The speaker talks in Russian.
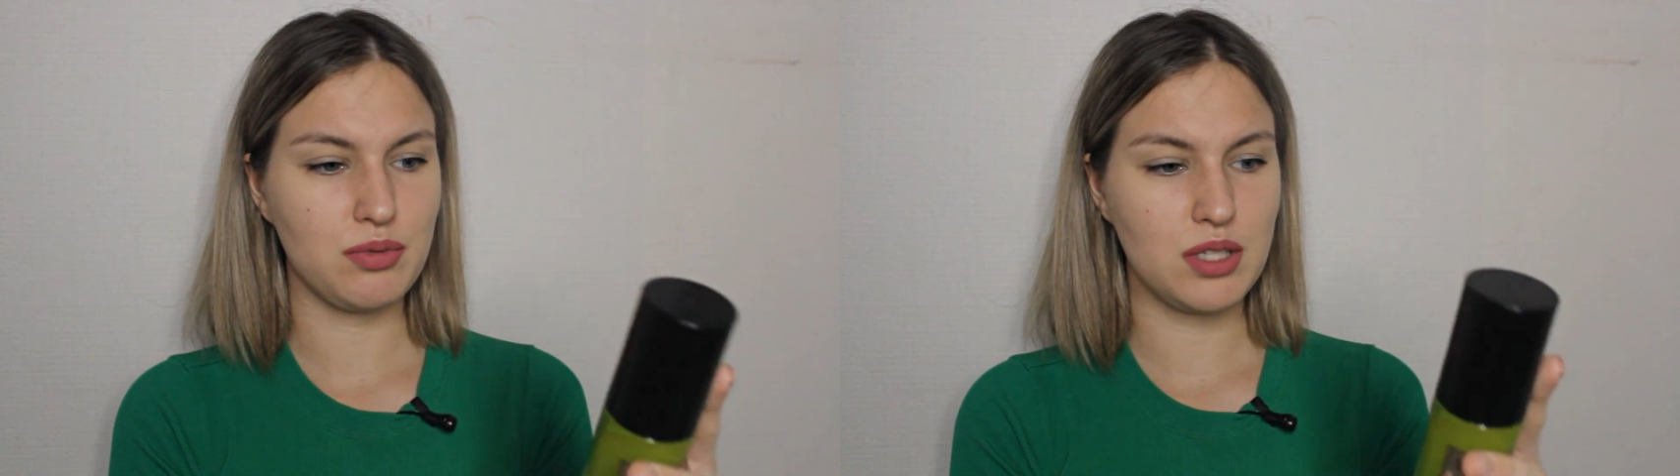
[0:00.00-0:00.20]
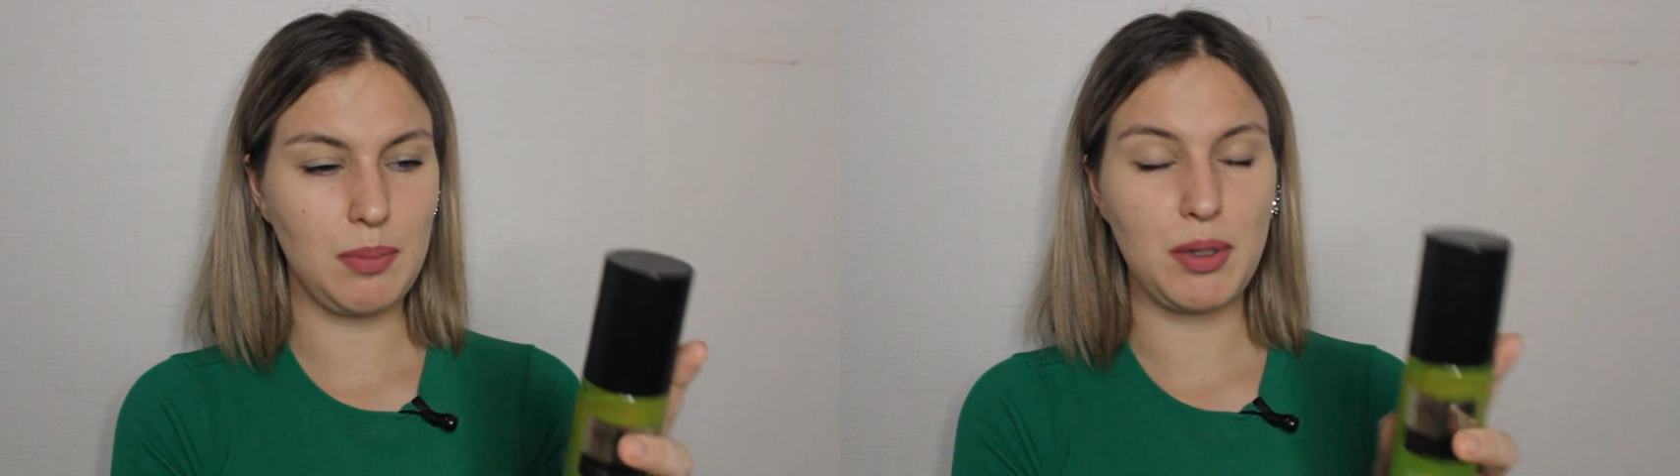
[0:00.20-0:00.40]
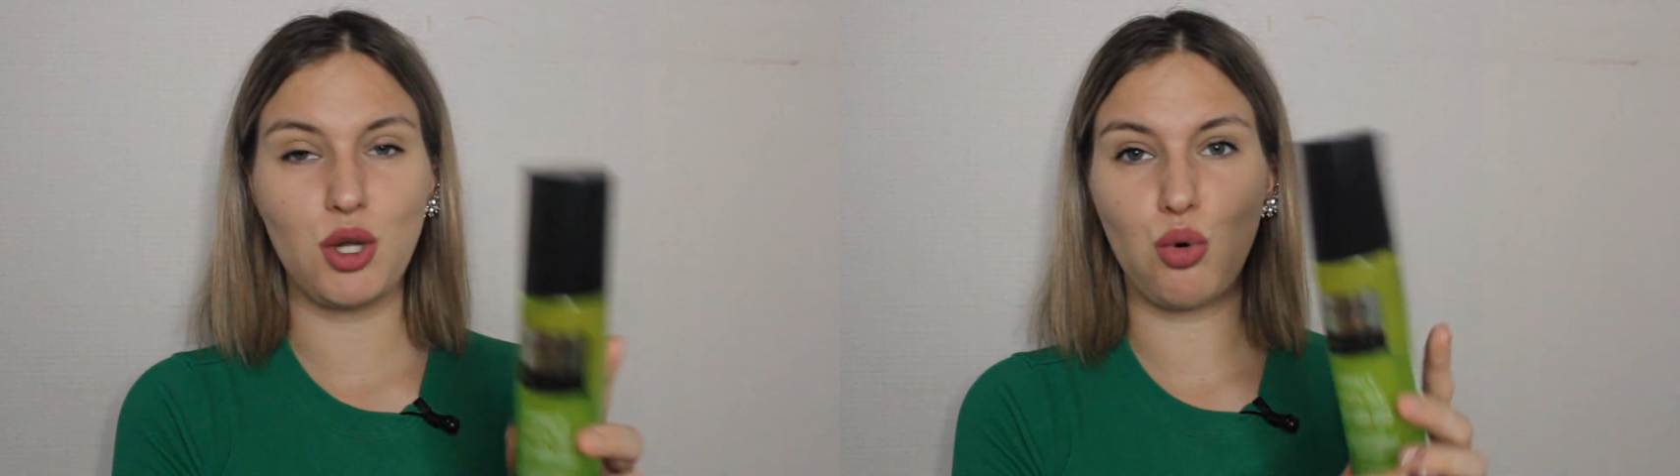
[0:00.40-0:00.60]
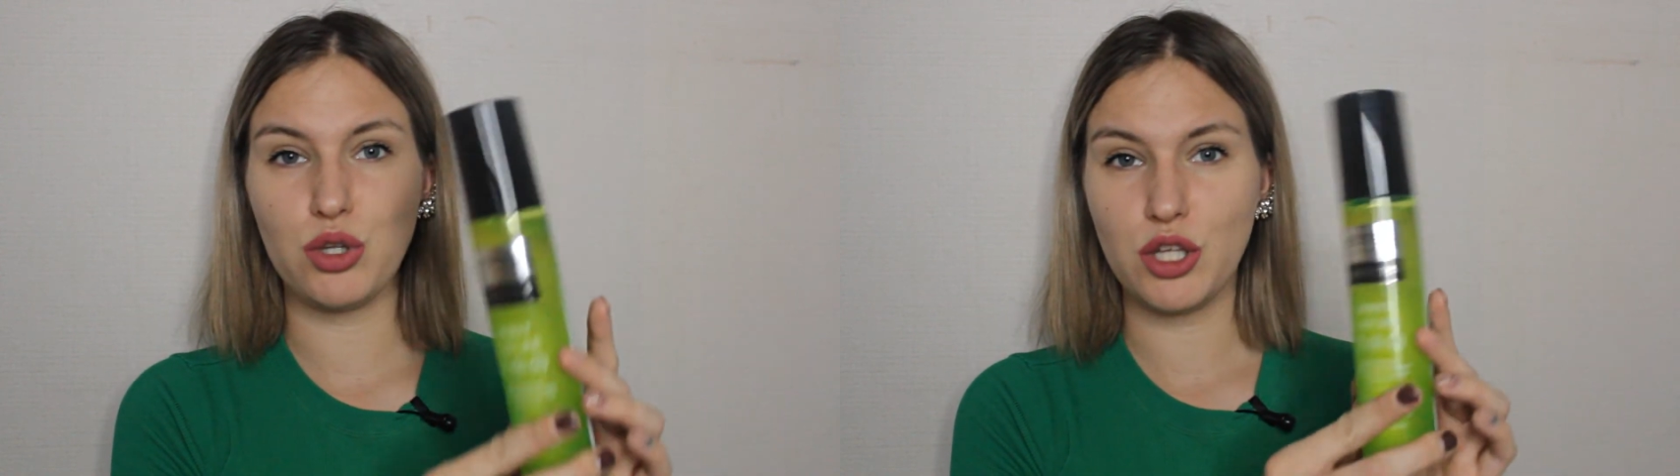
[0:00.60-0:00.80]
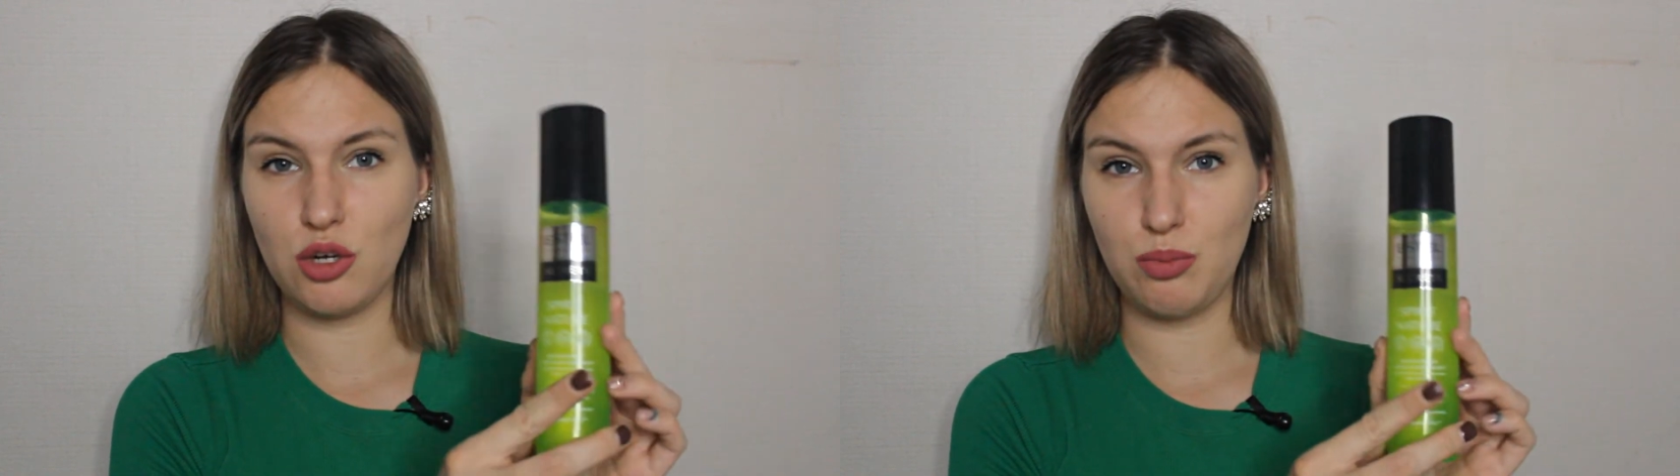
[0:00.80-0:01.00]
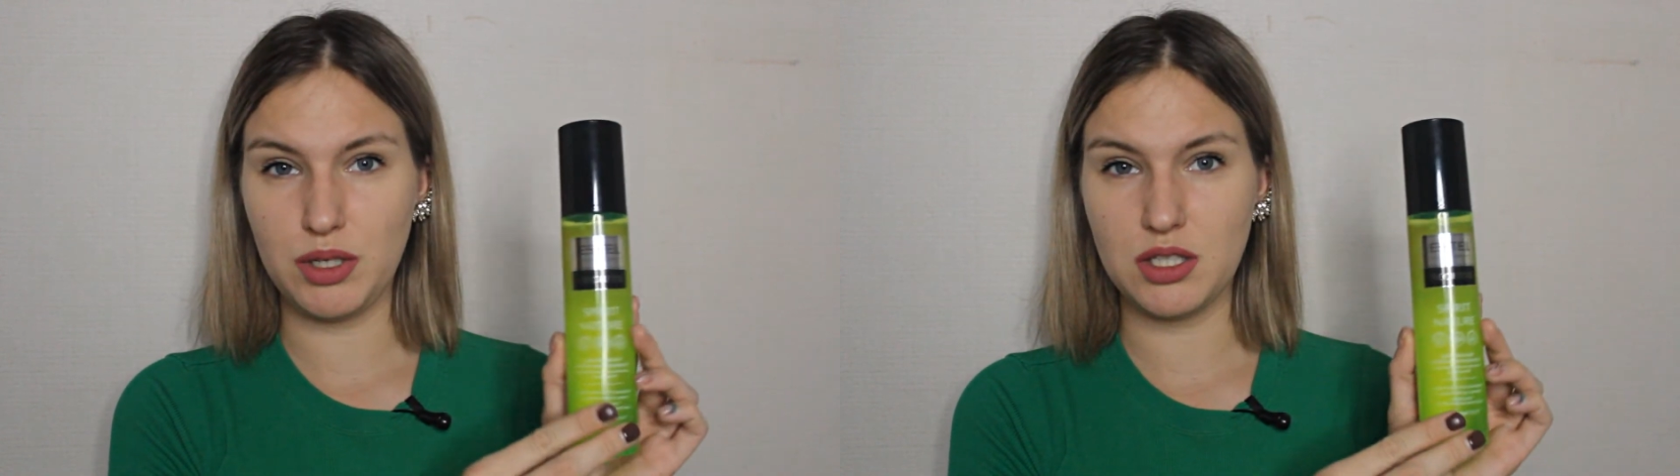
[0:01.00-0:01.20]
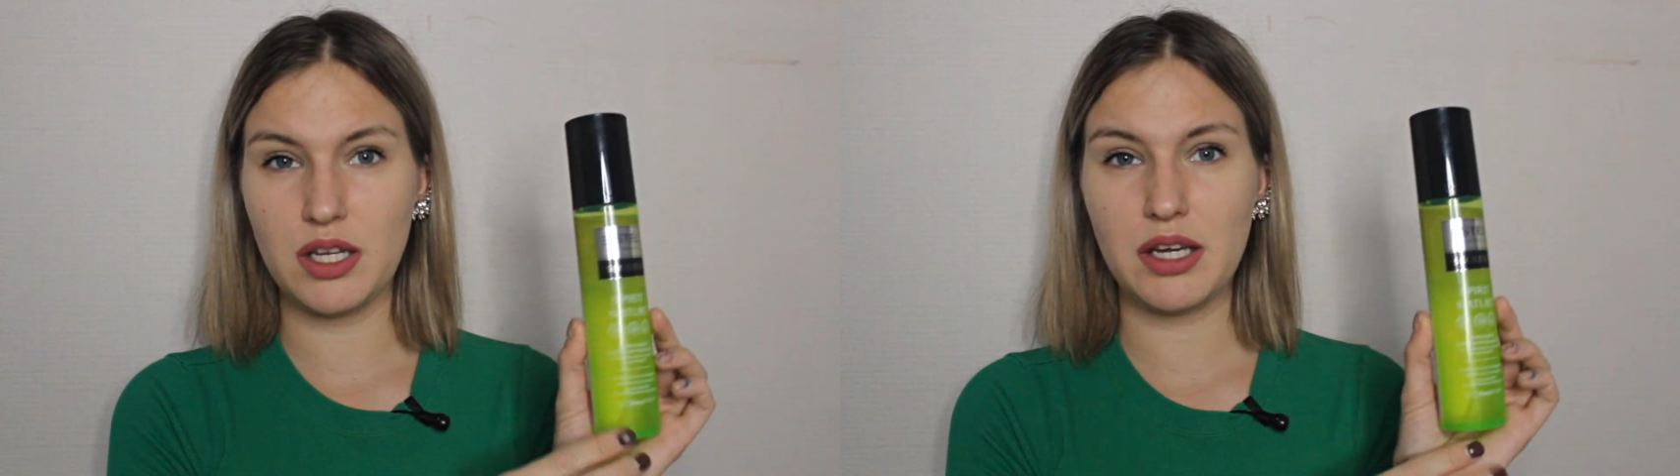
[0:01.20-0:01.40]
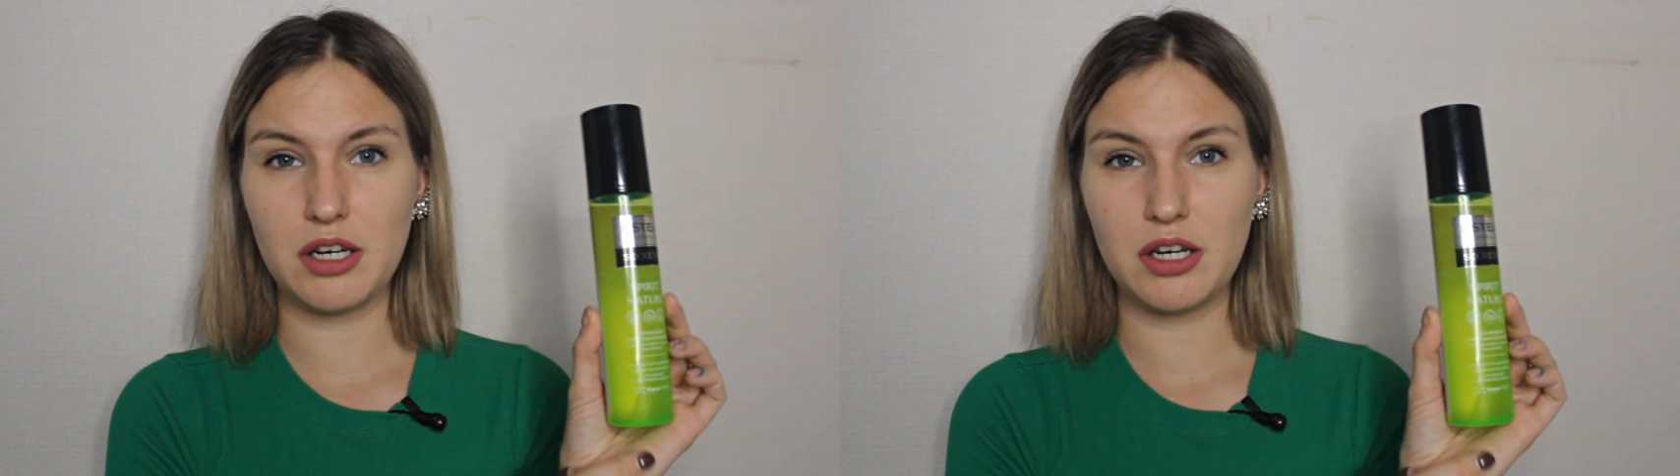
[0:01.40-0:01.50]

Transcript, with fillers: Запах такой на любителя,